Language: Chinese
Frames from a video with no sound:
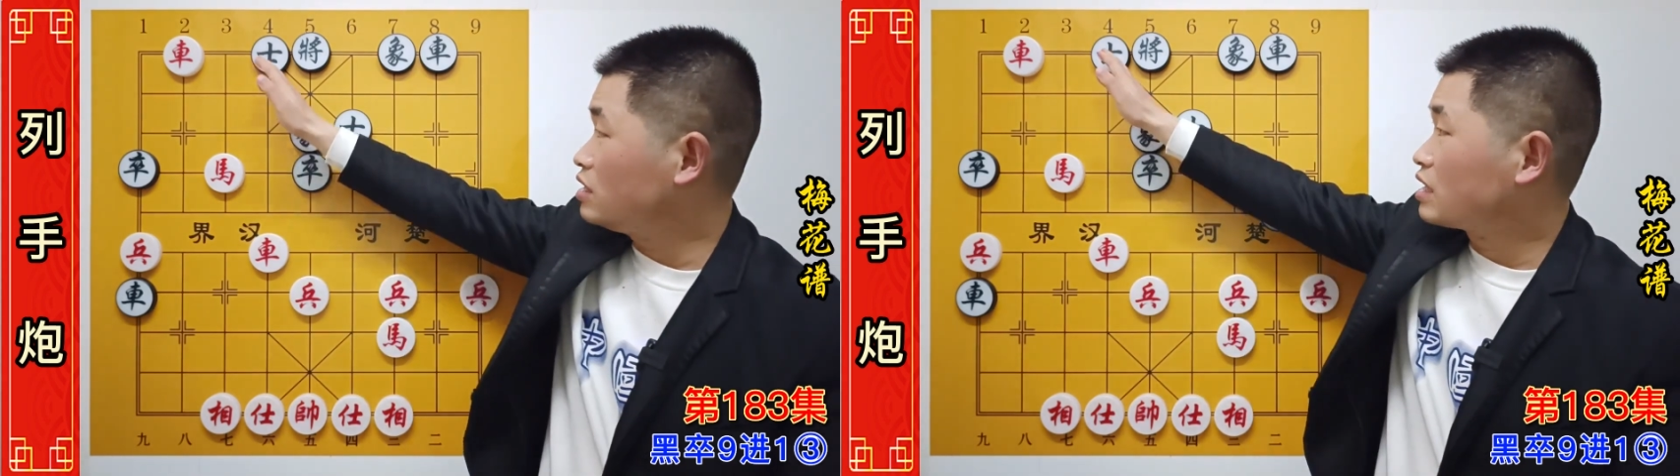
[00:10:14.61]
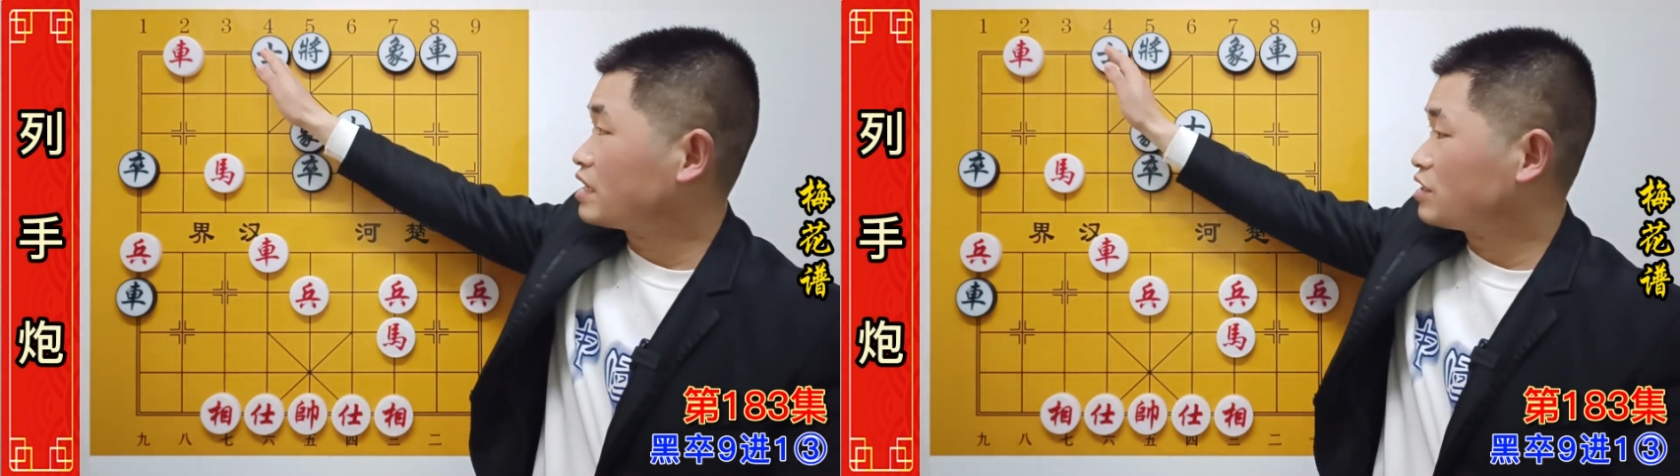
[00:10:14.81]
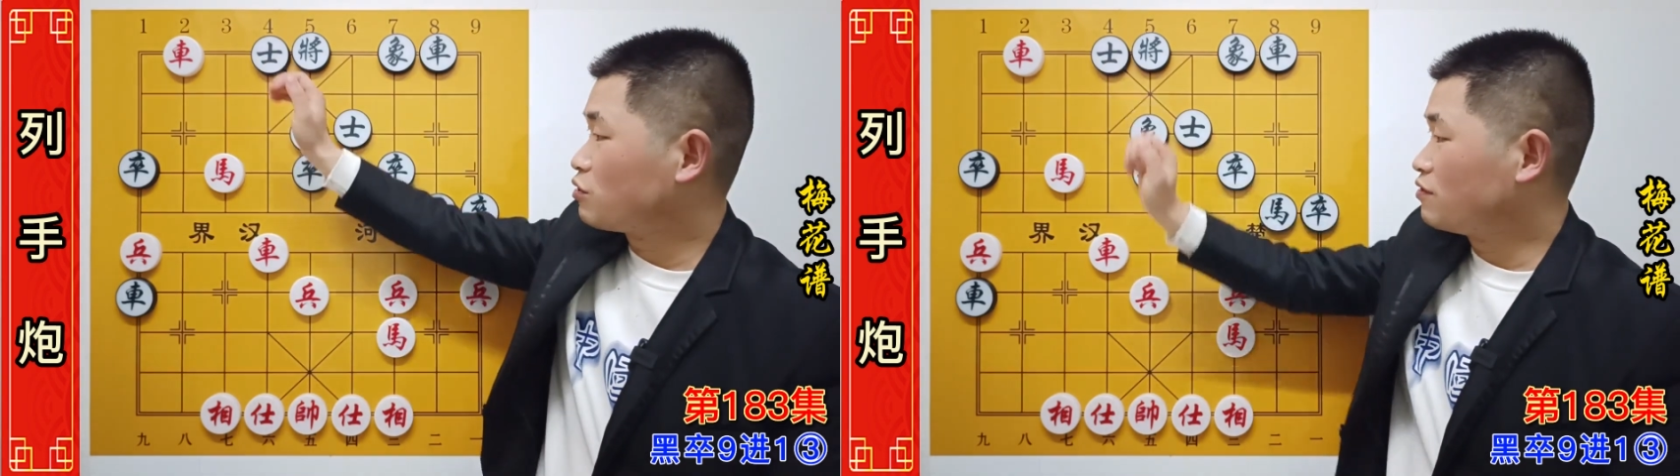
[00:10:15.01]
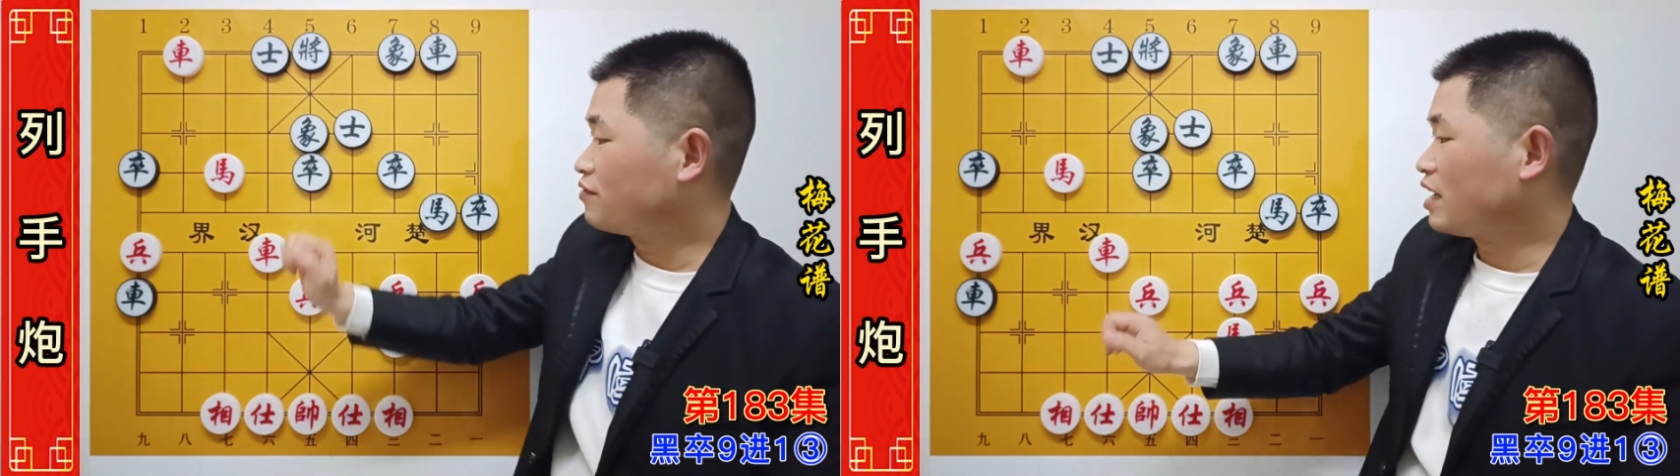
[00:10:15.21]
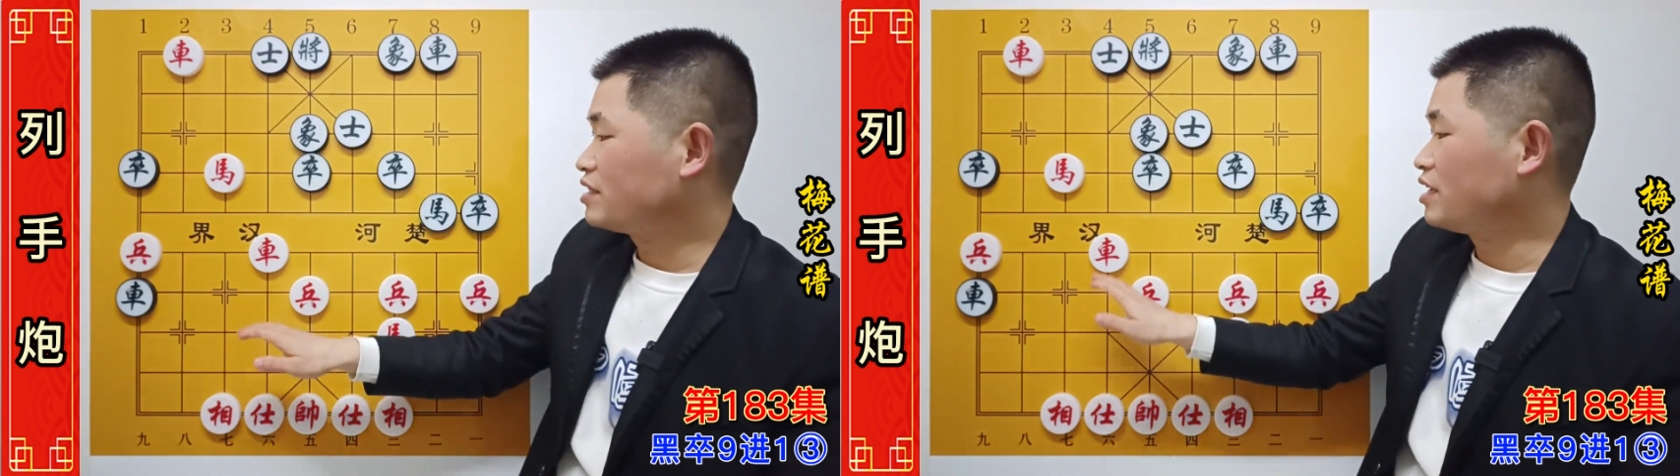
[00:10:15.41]
里大家就会
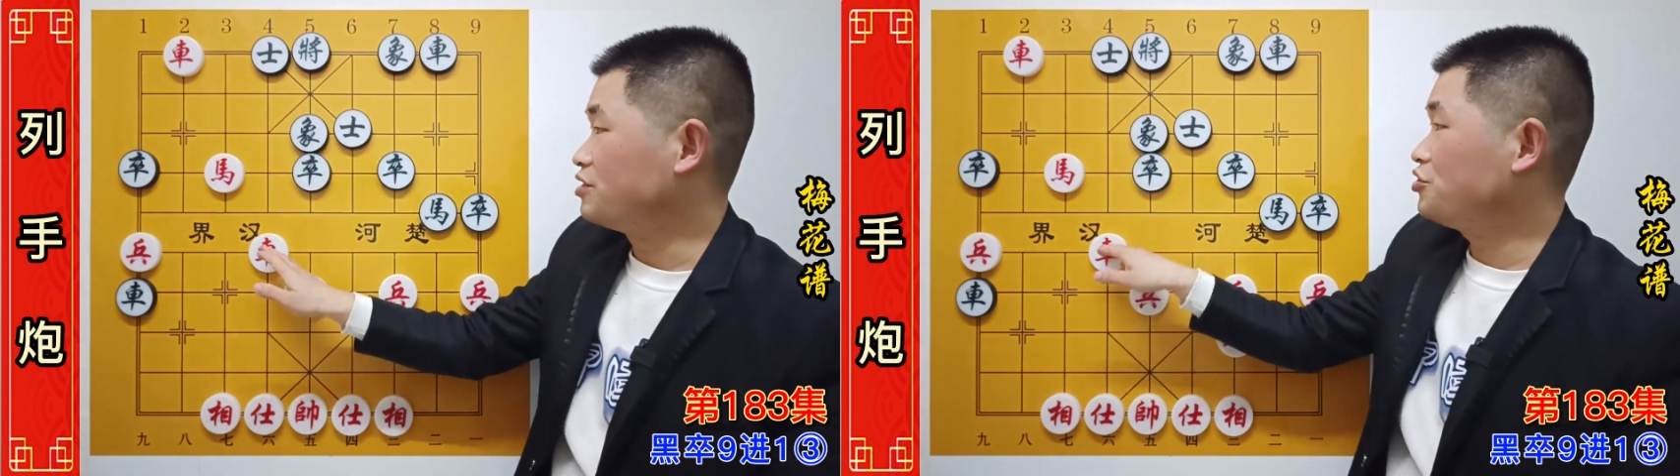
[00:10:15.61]
发现，